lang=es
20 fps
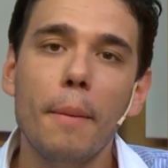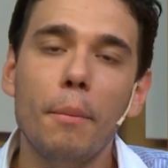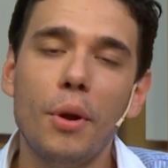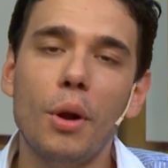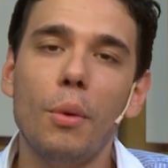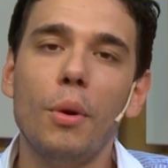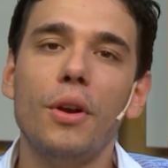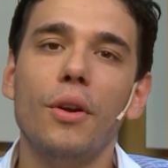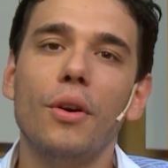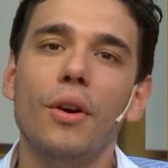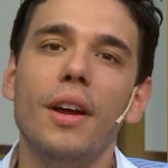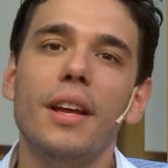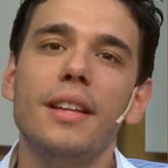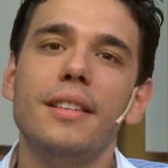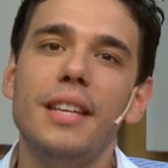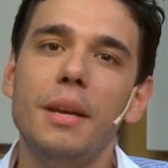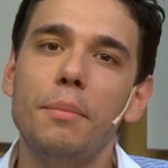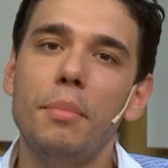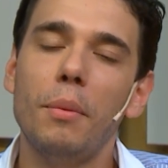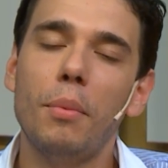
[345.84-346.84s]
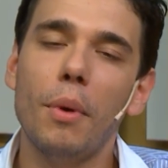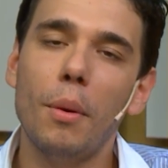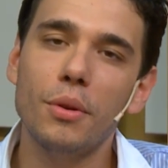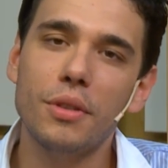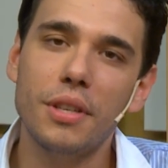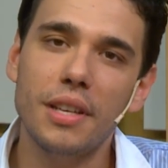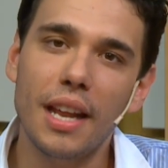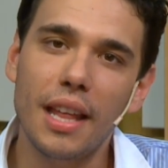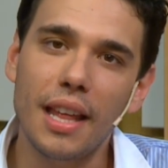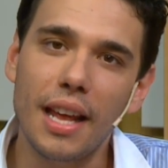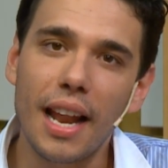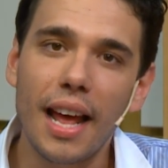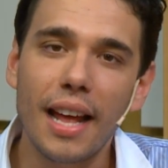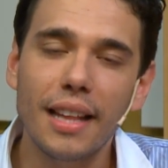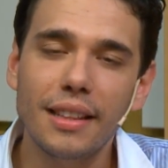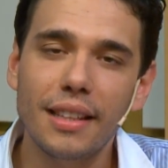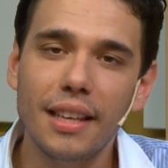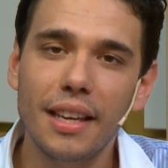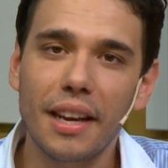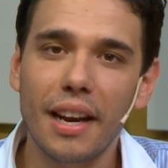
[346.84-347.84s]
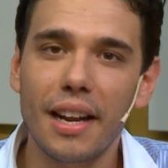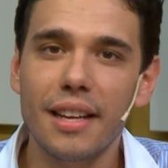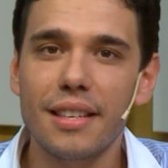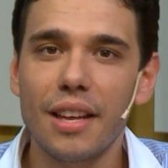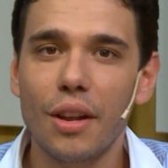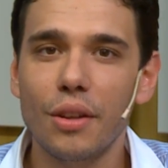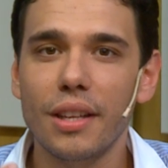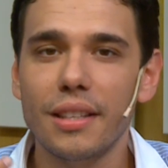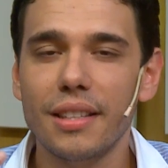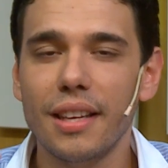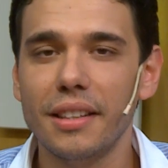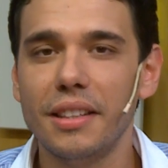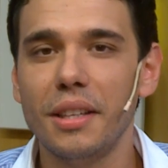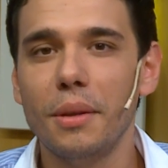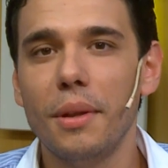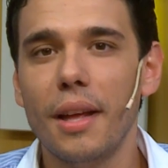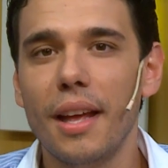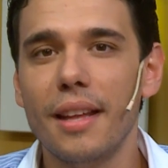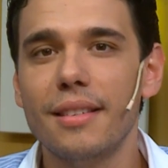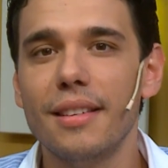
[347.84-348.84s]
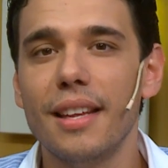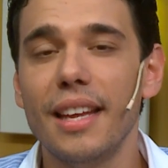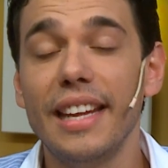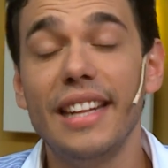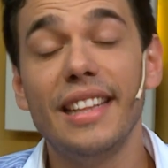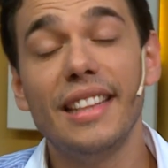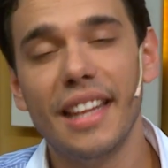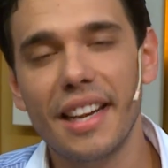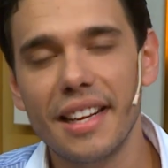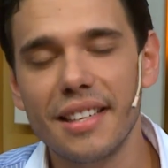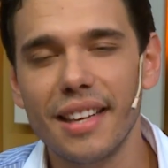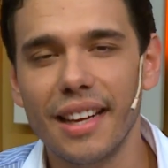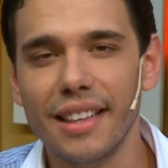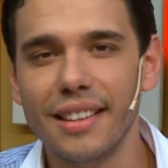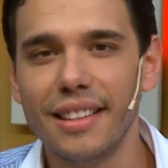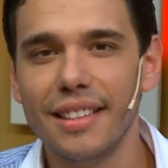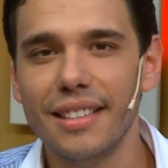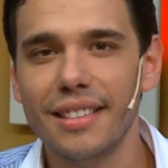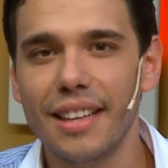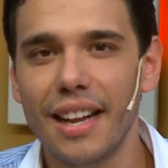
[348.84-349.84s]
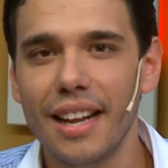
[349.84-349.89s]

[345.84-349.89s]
Pero bueno, siempre podemos seguir adelante y realizar otras actividades interesantes.